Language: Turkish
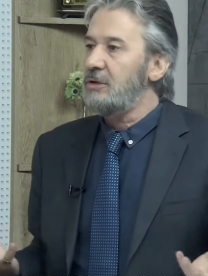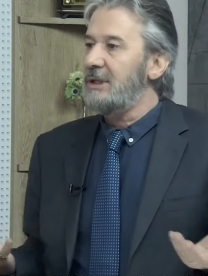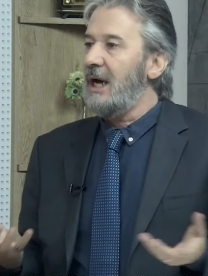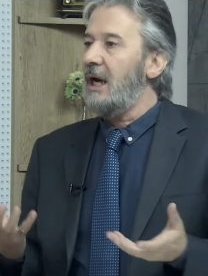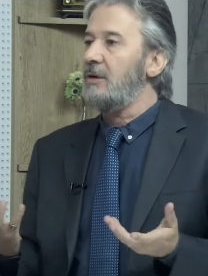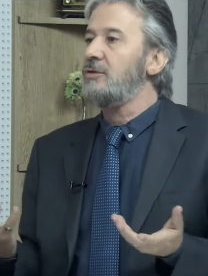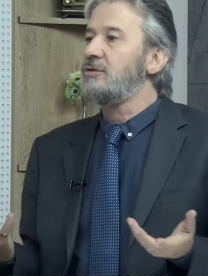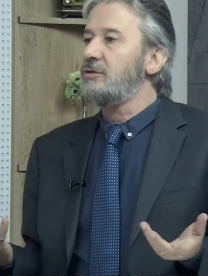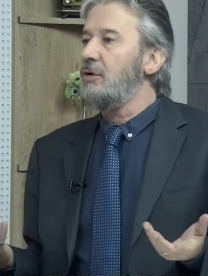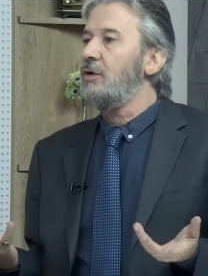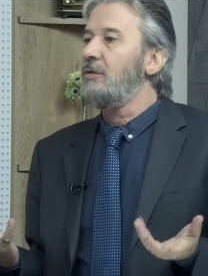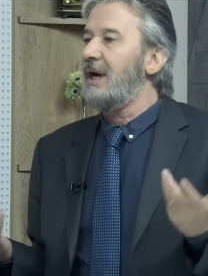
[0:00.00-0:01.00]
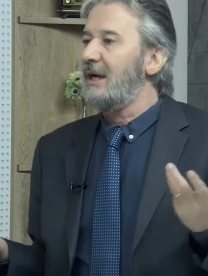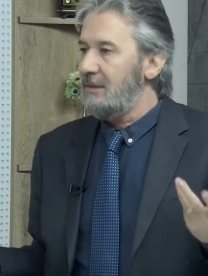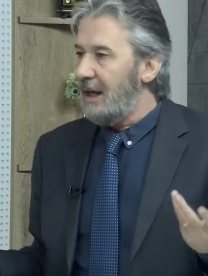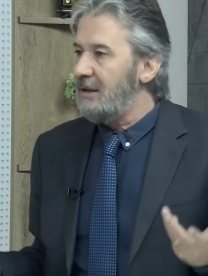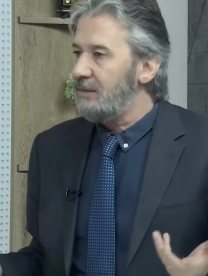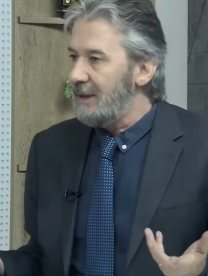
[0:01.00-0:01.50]
daha güçlü olmak
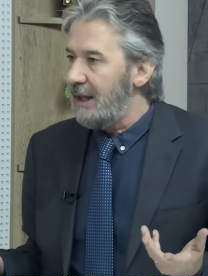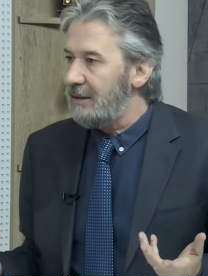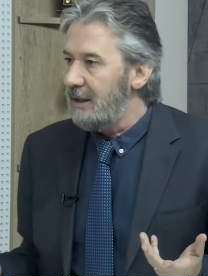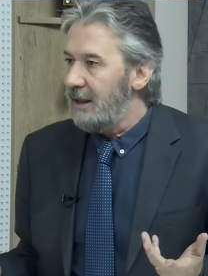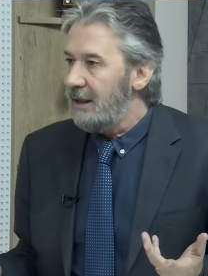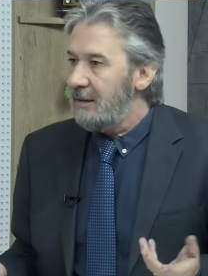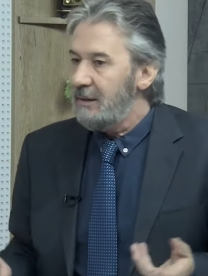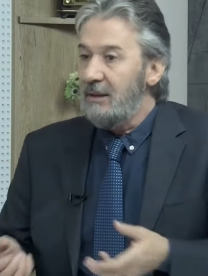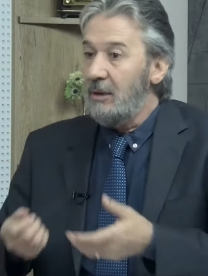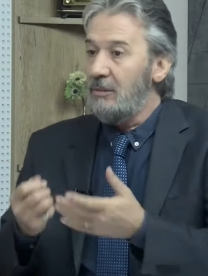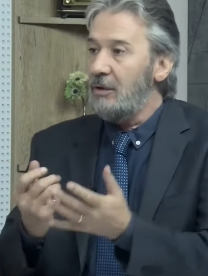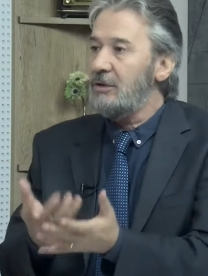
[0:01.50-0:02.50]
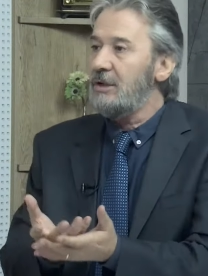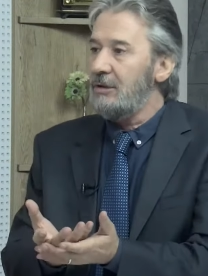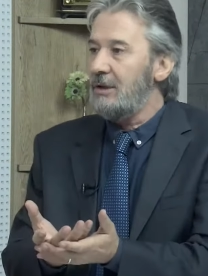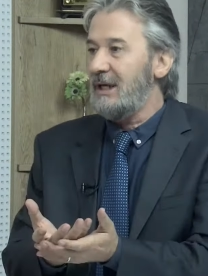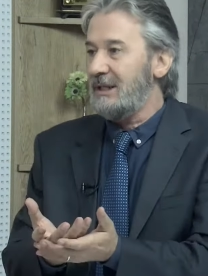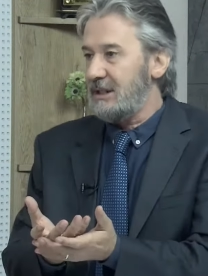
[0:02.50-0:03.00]
var filan. İmamoğlu ile
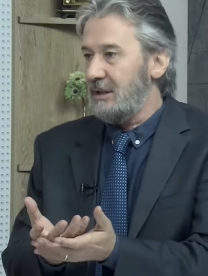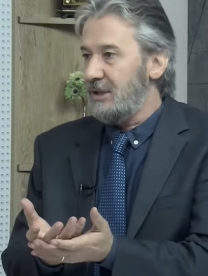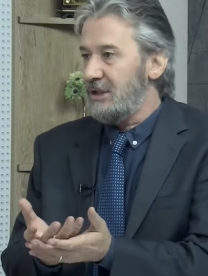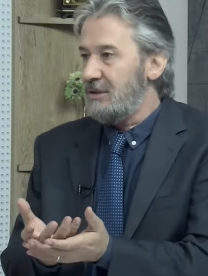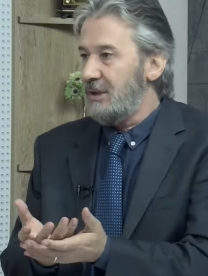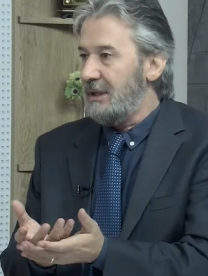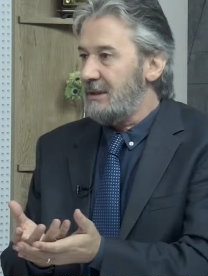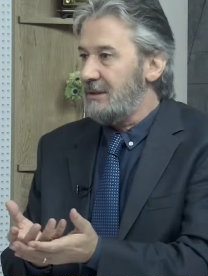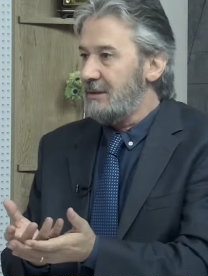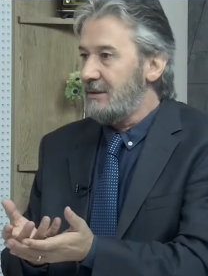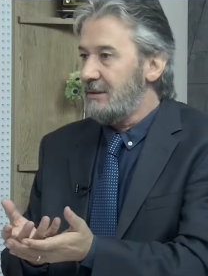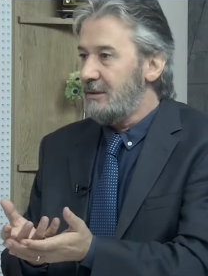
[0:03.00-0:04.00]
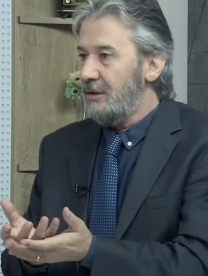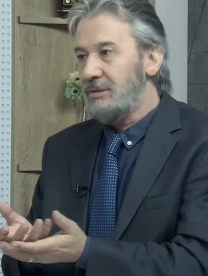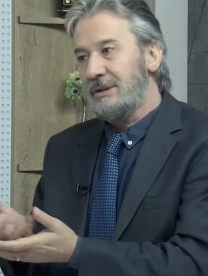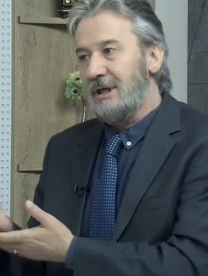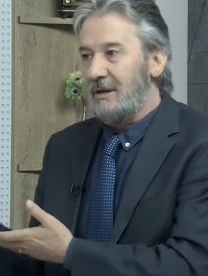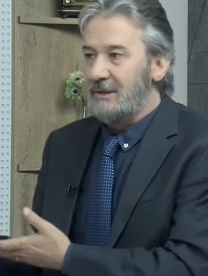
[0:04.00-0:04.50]
olan savaşı var.
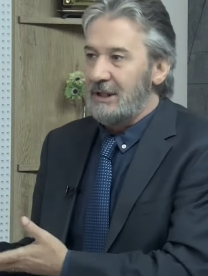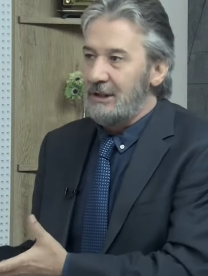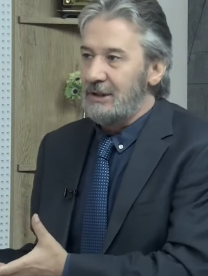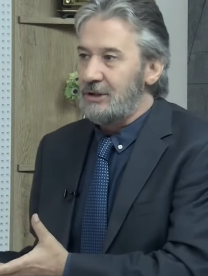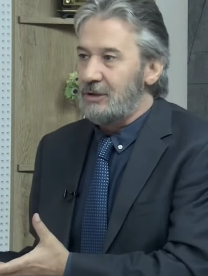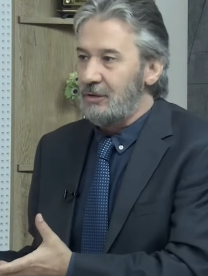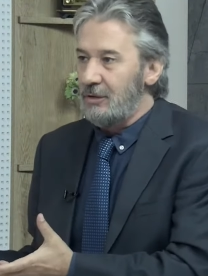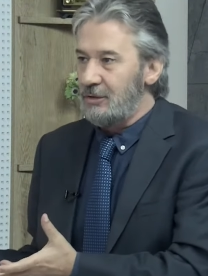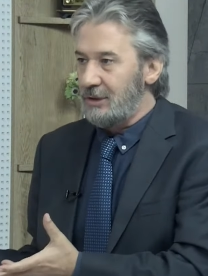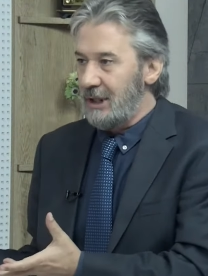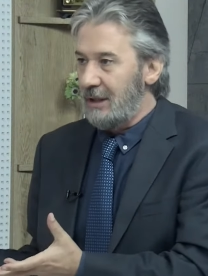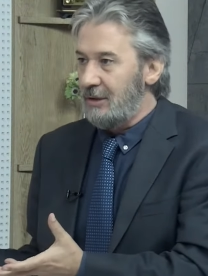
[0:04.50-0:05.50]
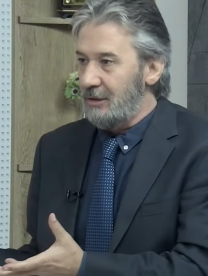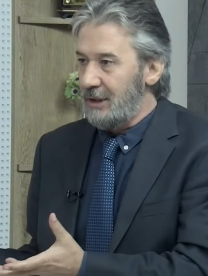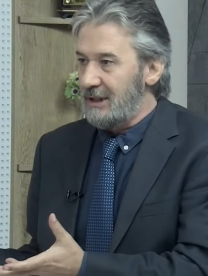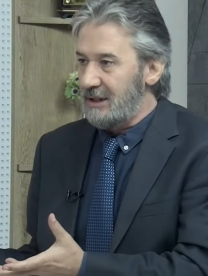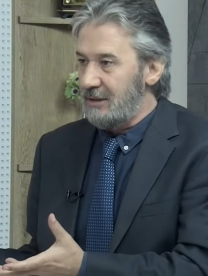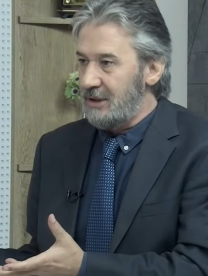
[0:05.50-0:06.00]
Öbür tarafta Kılıçdaroğlu'cularla
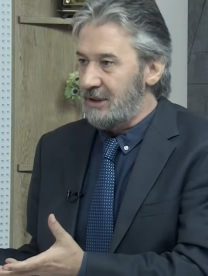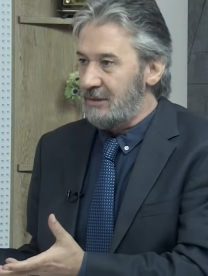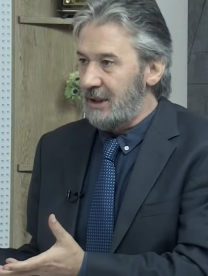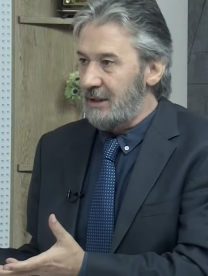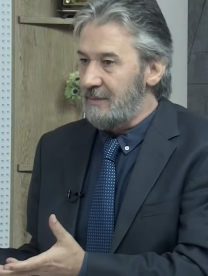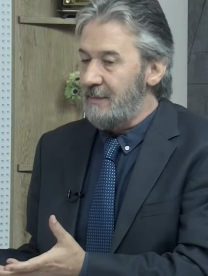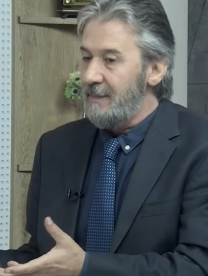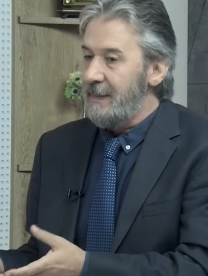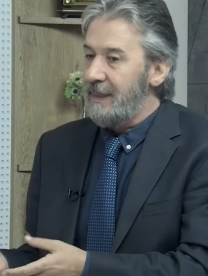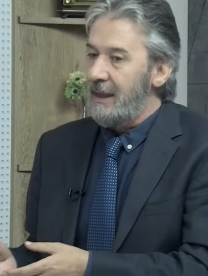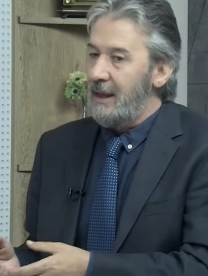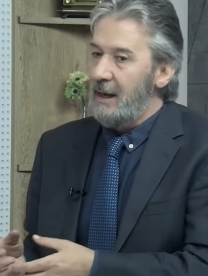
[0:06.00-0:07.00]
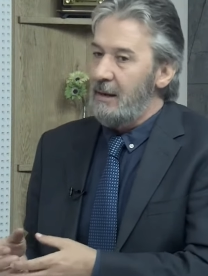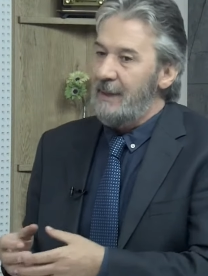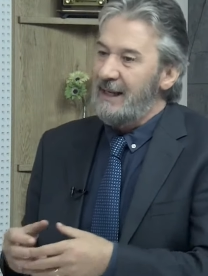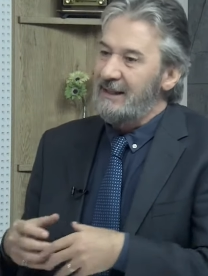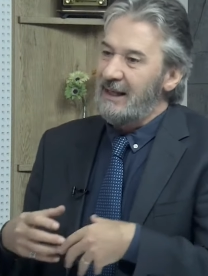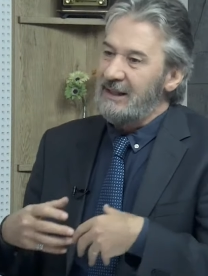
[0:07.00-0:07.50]
olan savaşı var.
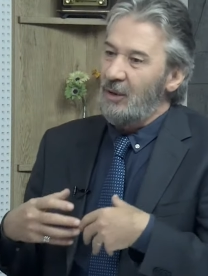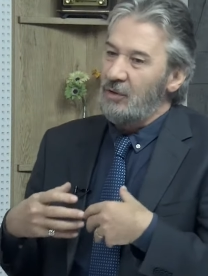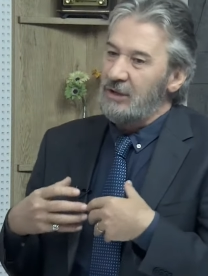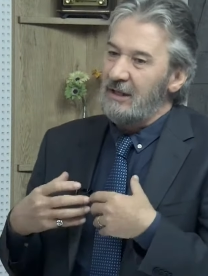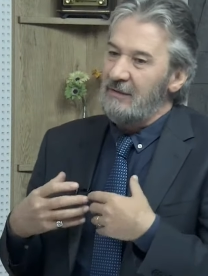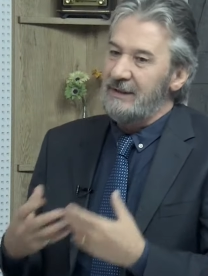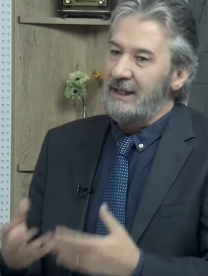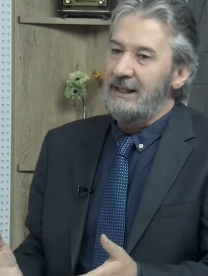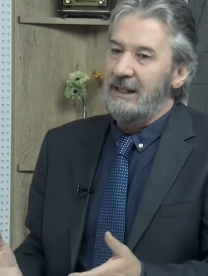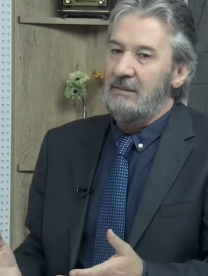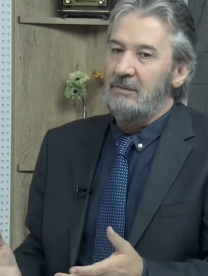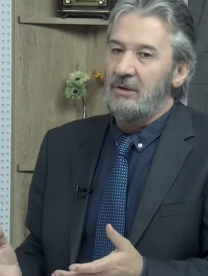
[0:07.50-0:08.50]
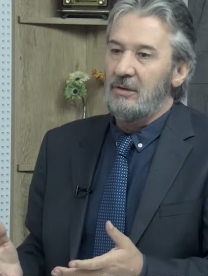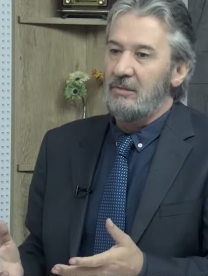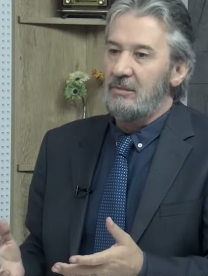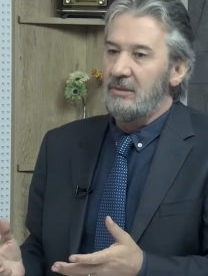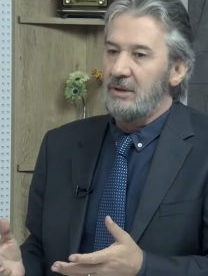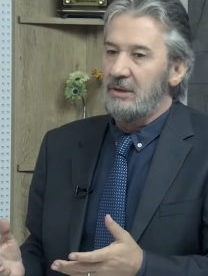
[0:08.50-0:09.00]
Ben hani o tarafına
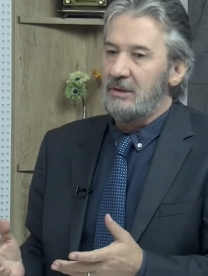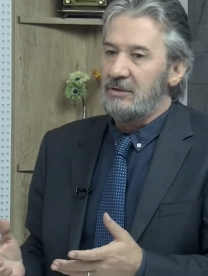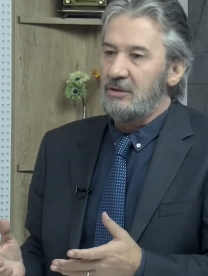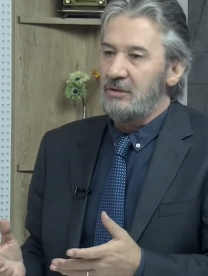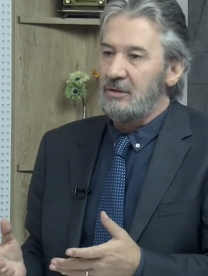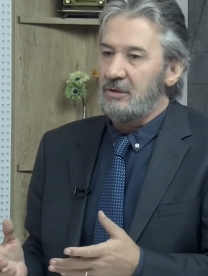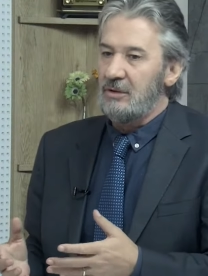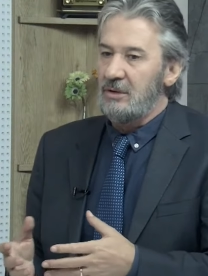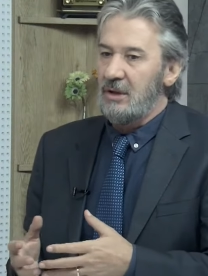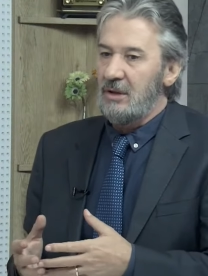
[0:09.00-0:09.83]
girmiyorum e, çünkü